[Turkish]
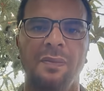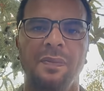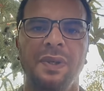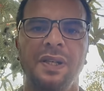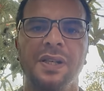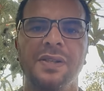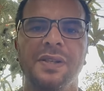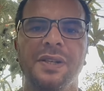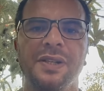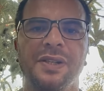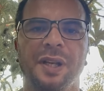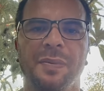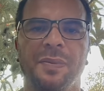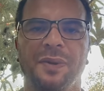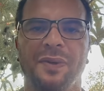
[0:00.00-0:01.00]
Piyasa hiç
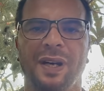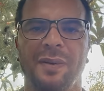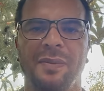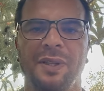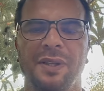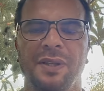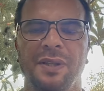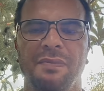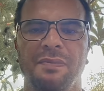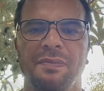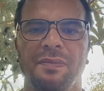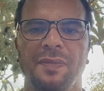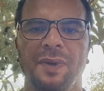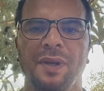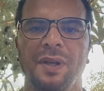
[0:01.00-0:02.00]
tepki vermedi.
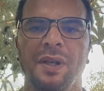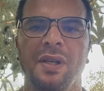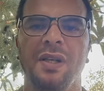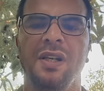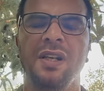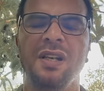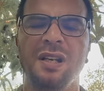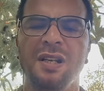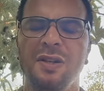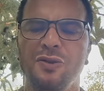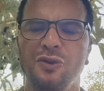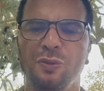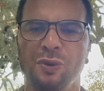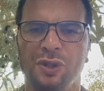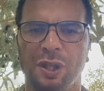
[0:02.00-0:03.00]
Hiç
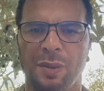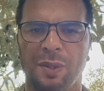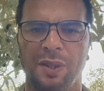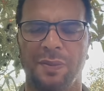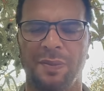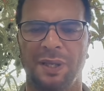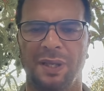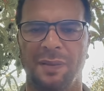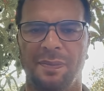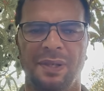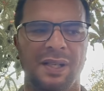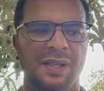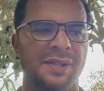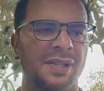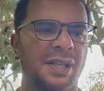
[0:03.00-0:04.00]
umursamadı
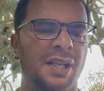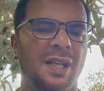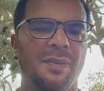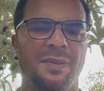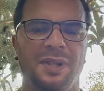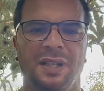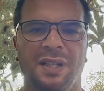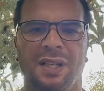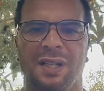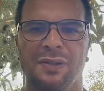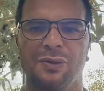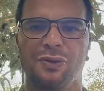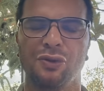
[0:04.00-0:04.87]
piyasa MTGAX'ın.